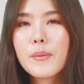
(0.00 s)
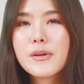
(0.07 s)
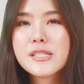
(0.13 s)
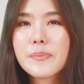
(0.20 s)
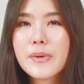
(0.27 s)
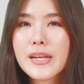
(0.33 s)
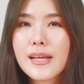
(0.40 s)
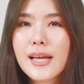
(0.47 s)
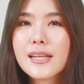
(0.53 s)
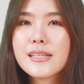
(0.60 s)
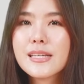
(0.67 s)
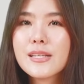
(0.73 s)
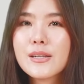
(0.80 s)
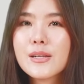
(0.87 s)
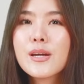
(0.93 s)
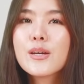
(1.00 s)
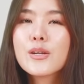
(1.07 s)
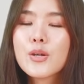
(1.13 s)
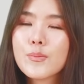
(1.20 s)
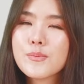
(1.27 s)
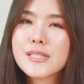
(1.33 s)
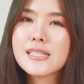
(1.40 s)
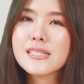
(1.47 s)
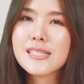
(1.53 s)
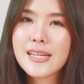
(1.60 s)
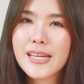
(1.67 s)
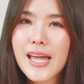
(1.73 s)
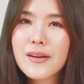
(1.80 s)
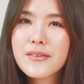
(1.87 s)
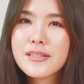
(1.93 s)
ไม่ว่าจะเป็นการกินนมจืดสั
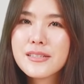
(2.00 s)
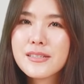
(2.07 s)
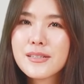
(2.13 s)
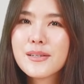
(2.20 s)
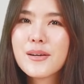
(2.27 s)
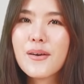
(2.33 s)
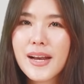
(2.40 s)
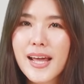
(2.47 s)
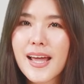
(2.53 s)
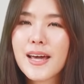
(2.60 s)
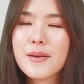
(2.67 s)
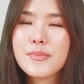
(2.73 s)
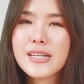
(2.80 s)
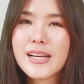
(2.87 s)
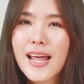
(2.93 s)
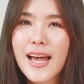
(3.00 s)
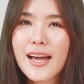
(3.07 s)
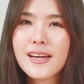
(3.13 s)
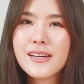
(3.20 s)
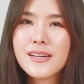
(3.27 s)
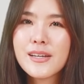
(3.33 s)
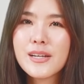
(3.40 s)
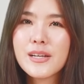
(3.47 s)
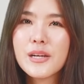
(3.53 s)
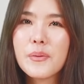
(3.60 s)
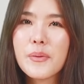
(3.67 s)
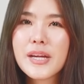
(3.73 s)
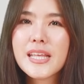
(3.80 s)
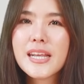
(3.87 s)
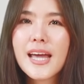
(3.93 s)
กแก้วหนึ่งก่อนอาหารมื้อหลัก หรือ
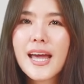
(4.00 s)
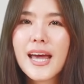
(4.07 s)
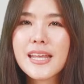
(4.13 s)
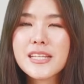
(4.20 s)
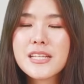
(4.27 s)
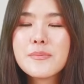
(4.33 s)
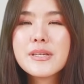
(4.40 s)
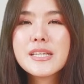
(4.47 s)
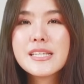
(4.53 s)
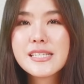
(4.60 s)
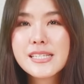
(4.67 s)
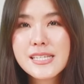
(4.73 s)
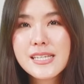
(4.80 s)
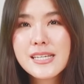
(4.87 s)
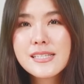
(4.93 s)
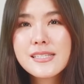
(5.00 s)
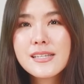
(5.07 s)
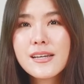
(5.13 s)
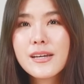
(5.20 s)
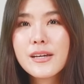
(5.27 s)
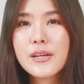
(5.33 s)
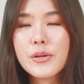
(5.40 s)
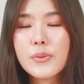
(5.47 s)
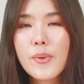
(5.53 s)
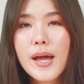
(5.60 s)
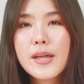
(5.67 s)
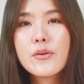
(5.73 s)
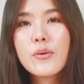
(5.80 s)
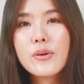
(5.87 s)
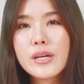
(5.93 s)
ว่ากินอาหารที่มีชีส หรือว่า
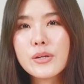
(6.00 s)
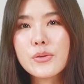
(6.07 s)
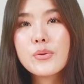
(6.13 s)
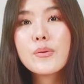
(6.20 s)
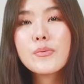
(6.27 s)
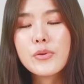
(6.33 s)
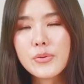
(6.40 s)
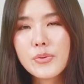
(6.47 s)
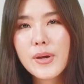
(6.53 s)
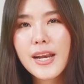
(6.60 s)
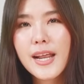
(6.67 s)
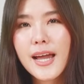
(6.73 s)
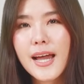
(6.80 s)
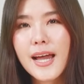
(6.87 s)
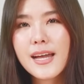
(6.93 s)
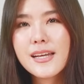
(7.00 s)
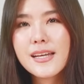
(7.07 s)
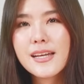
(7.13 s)
โยเกิร์ตร่วมอยู่ด้วยนะคะ